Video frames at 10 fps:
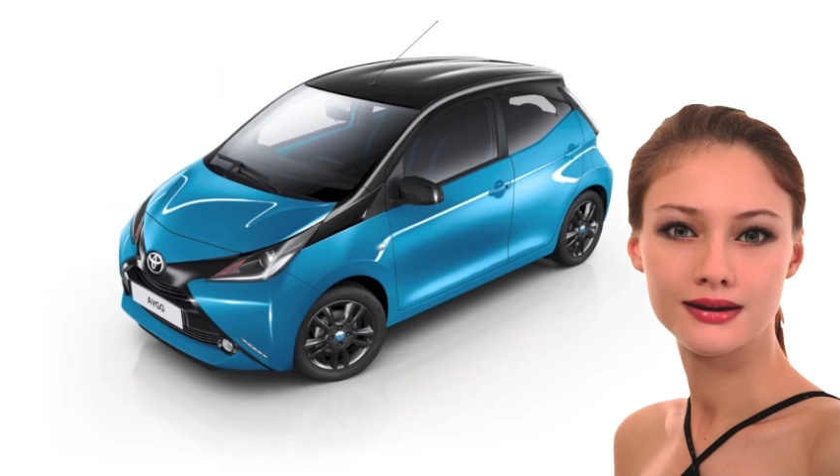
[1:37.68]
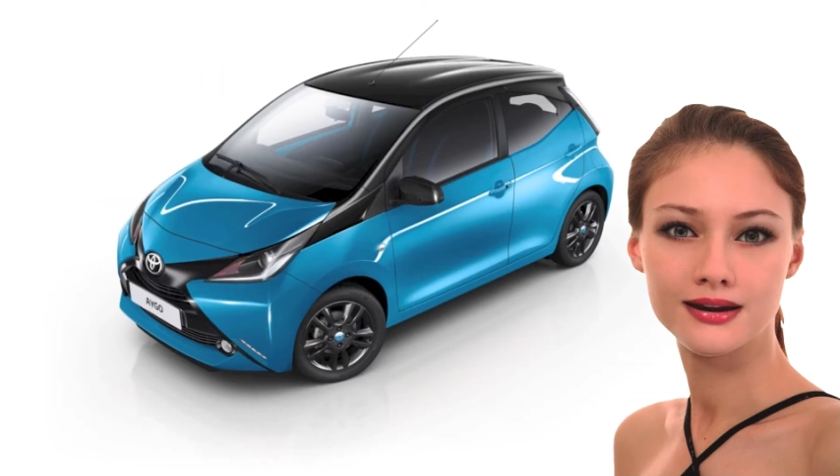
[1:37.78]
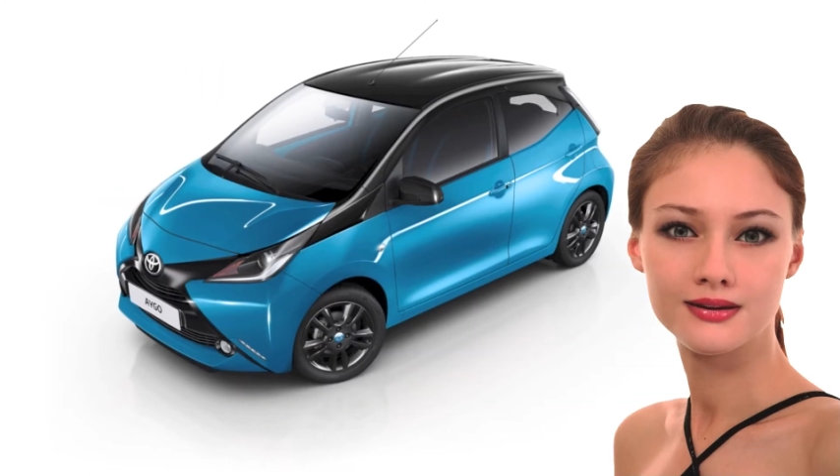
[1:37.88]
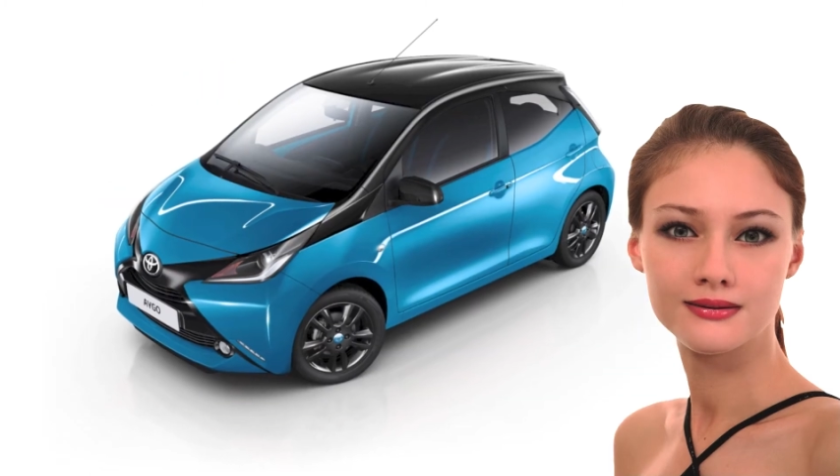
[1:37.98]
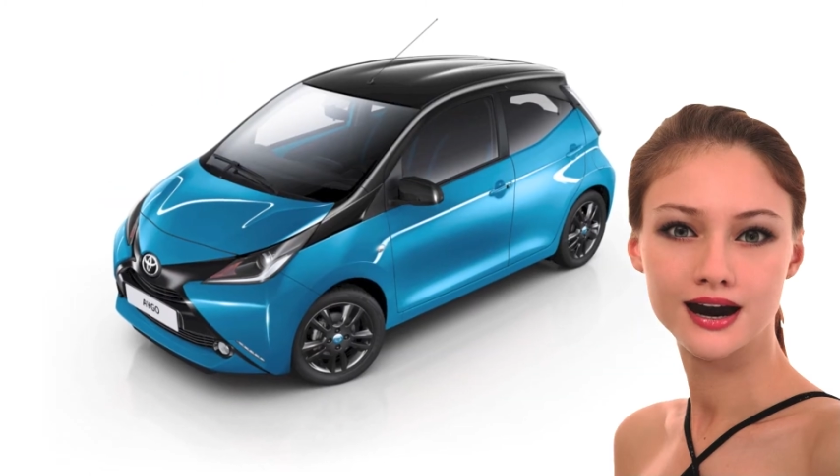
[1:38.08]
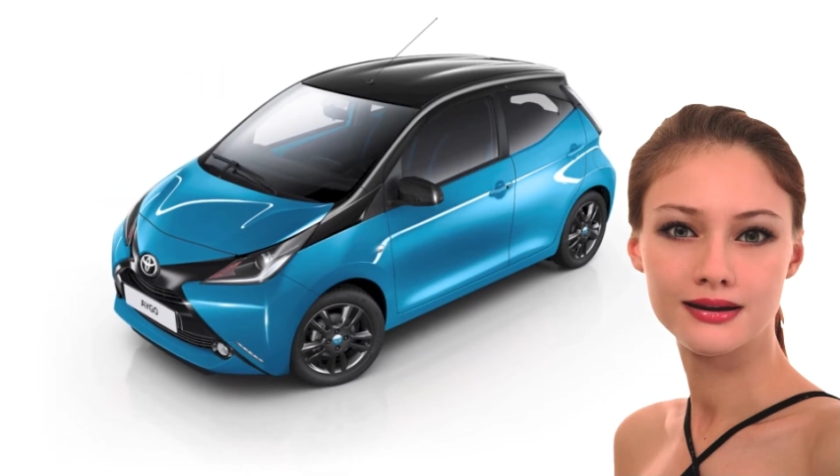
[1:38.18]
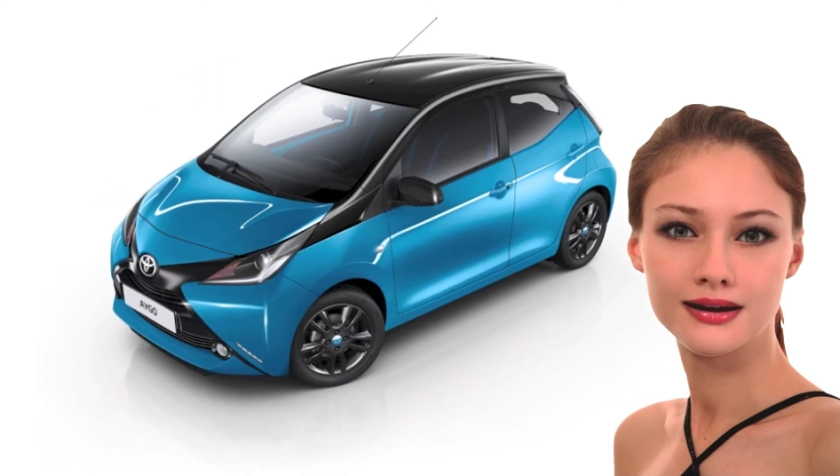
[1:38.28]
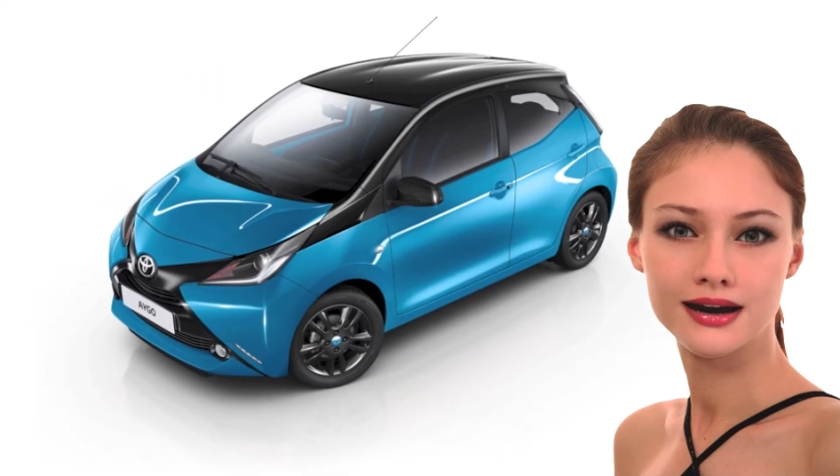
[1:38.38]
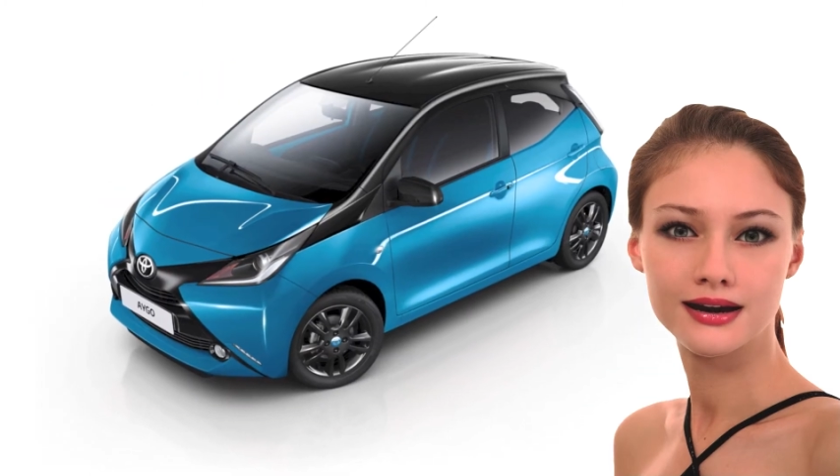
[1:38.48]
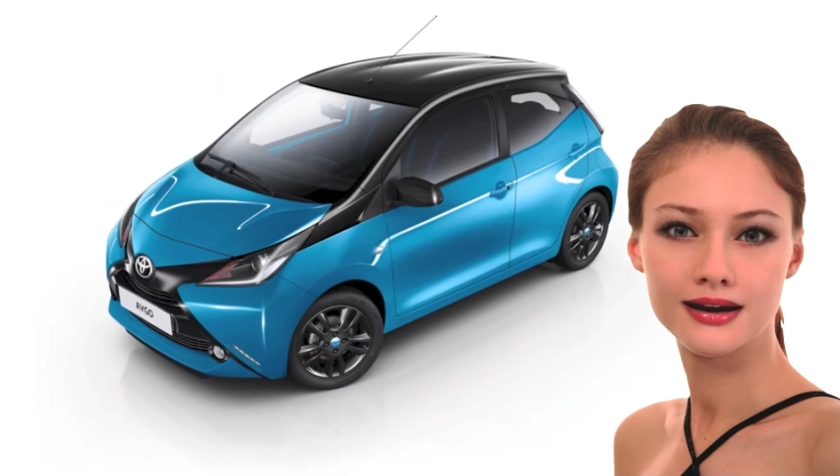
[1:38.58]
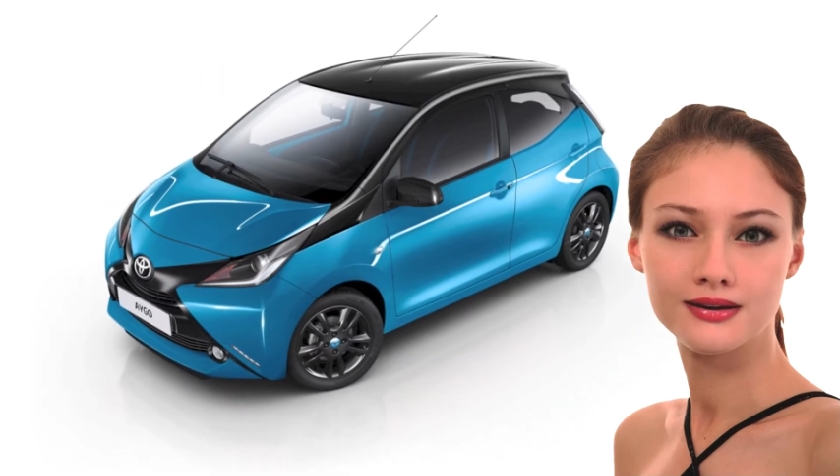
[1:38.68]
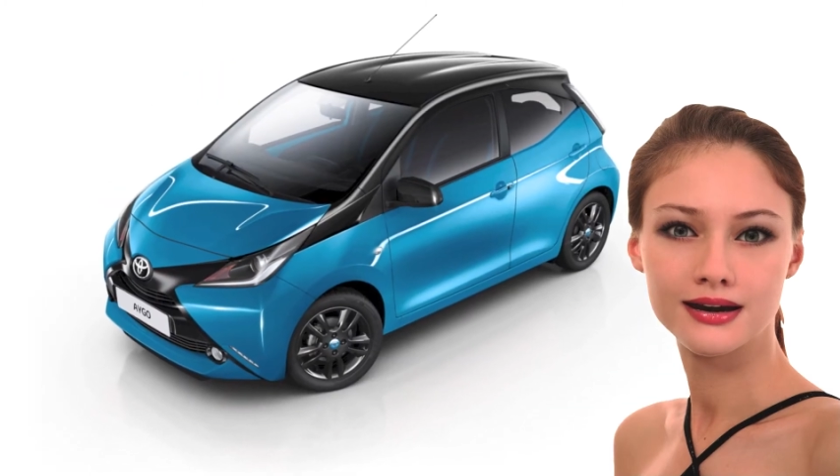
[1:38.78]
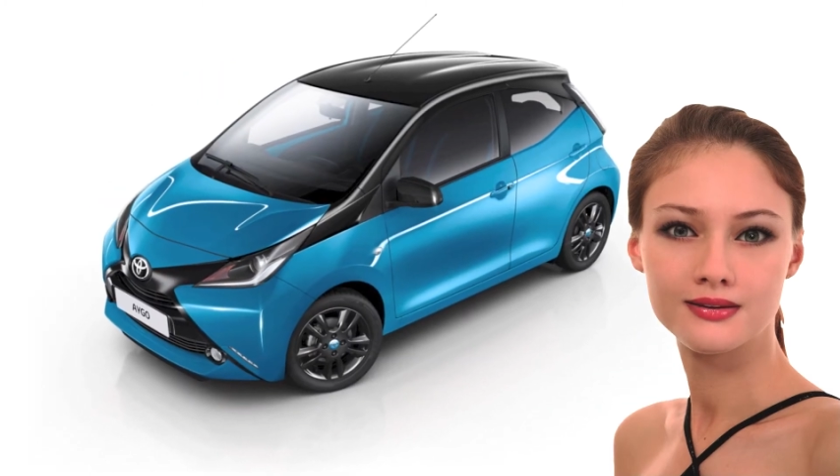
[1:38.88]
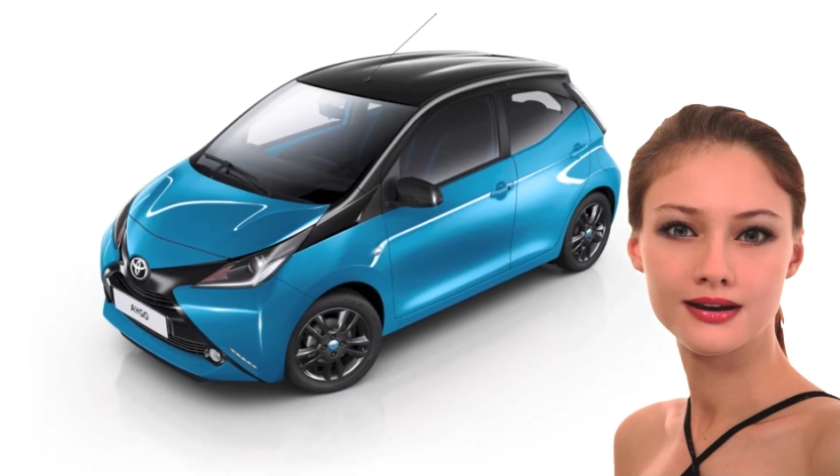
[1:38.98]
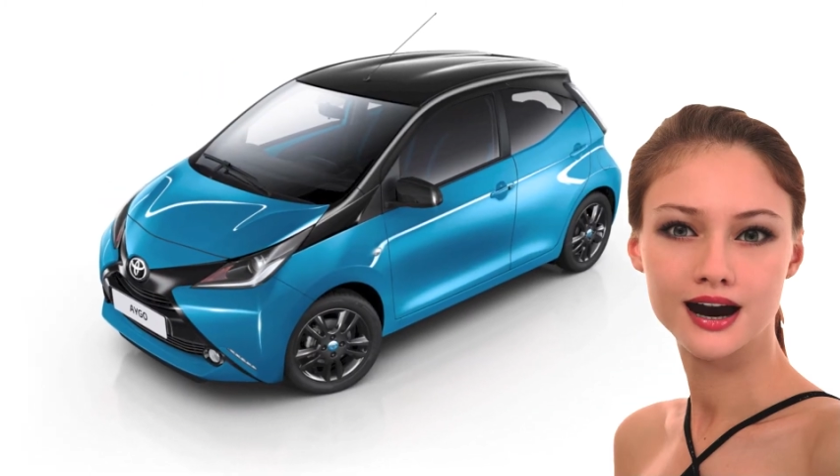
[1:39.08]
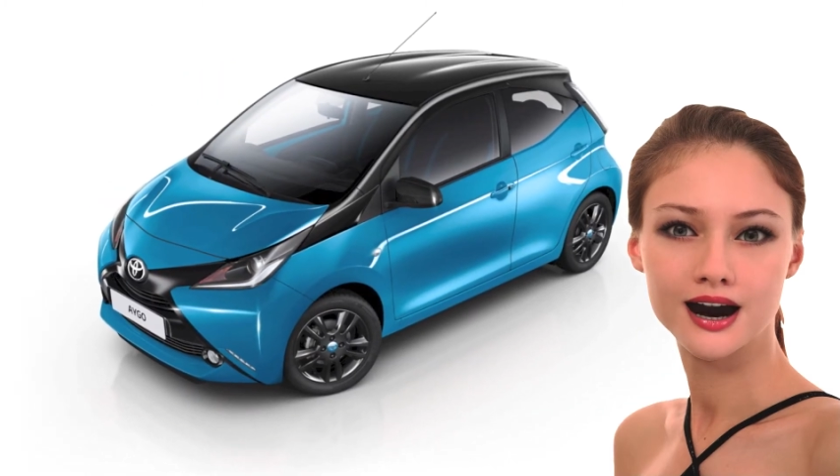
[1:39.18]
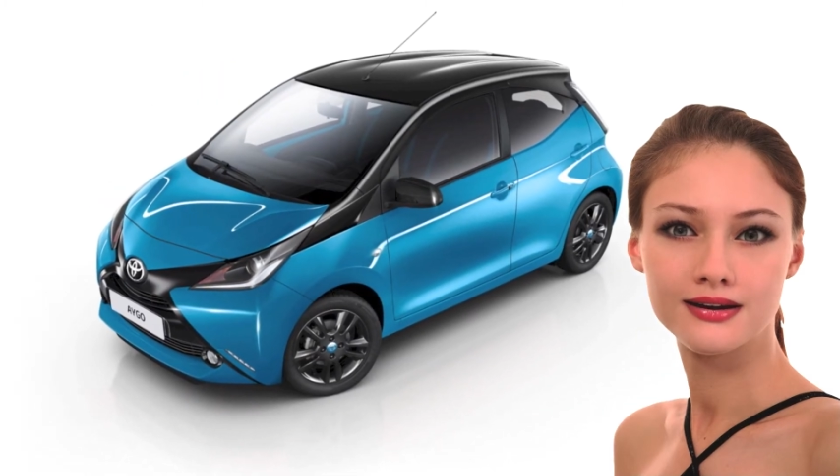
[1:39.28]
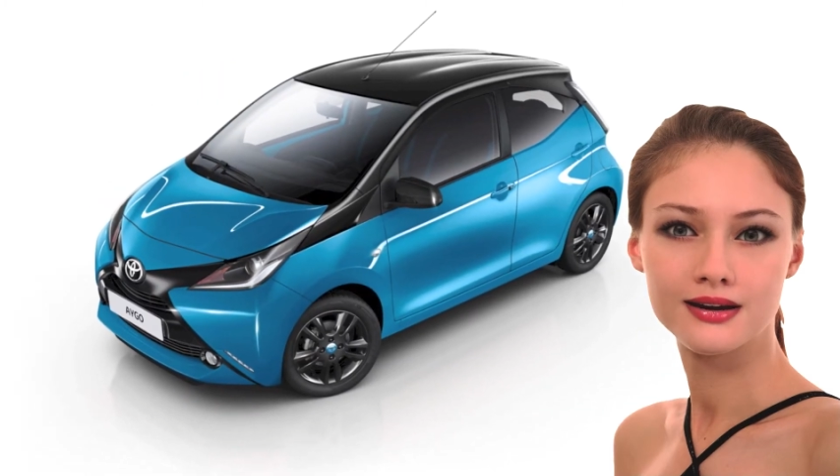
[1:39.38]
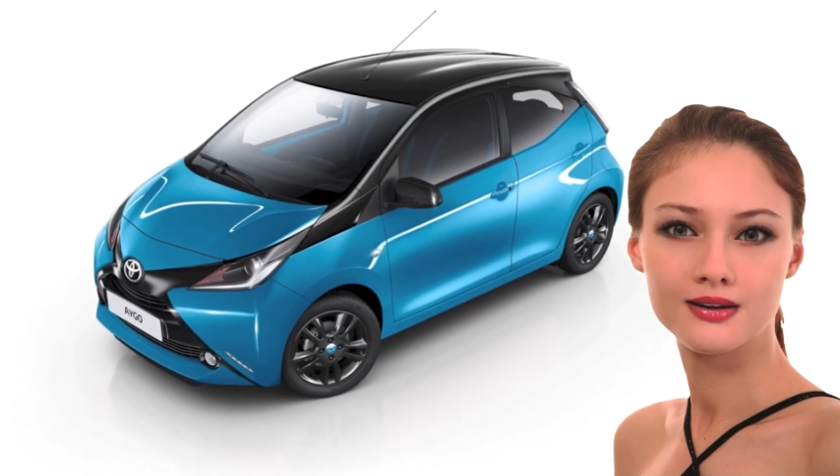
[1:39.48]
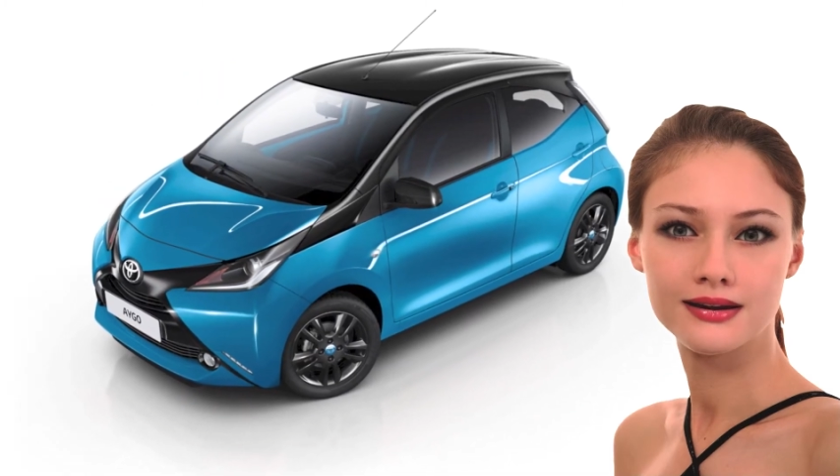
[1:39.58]
da dettagli neri per tetto e
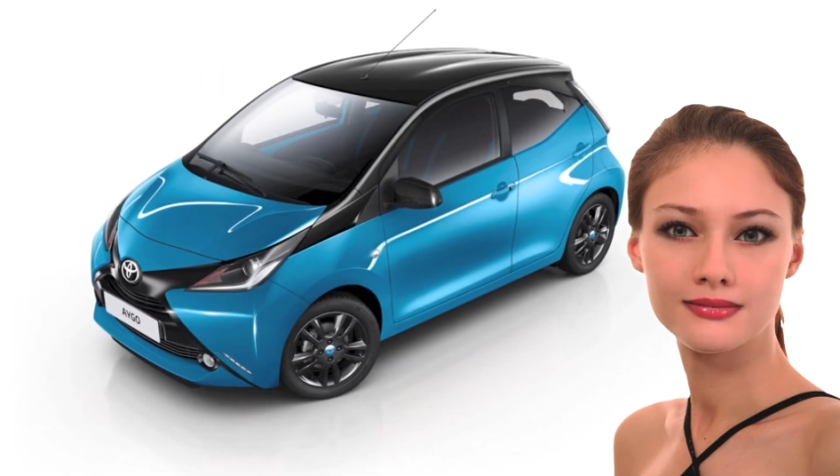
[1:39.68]
montanti